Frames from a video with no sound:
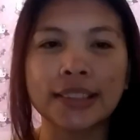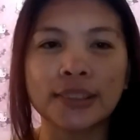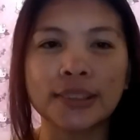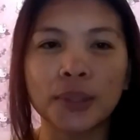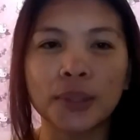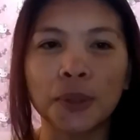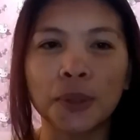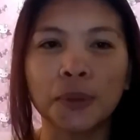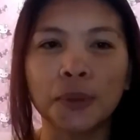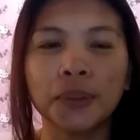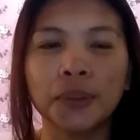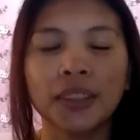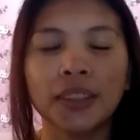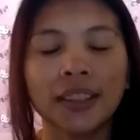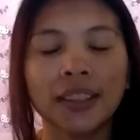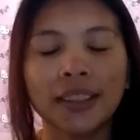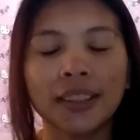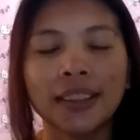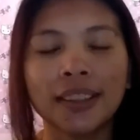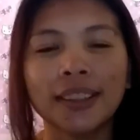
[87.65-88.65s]
So,
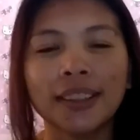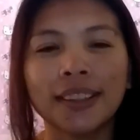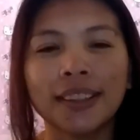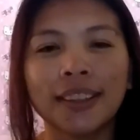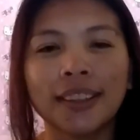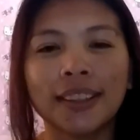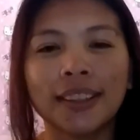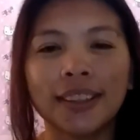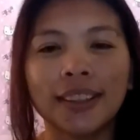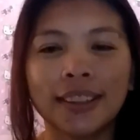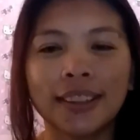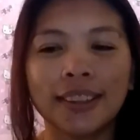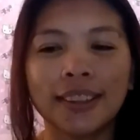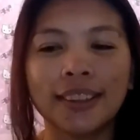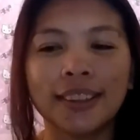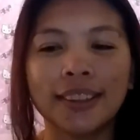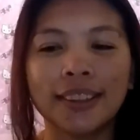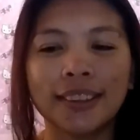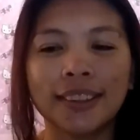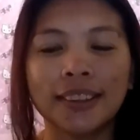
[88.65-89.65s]

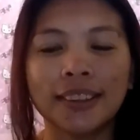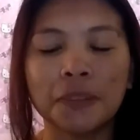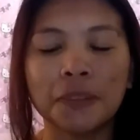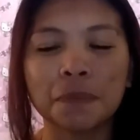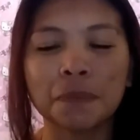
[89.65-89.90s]
uh,